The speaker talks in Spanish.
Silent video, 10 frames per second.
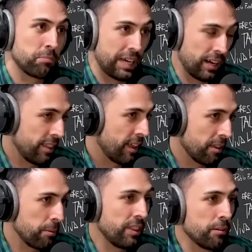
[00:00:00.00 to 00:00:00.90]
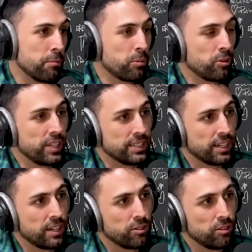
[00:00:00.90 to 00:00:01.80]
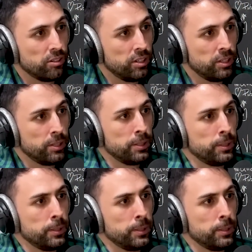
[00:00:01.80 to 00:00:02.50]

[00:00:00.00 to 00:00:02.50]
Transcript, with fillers: calidad de vida me puedo quitar. Hay,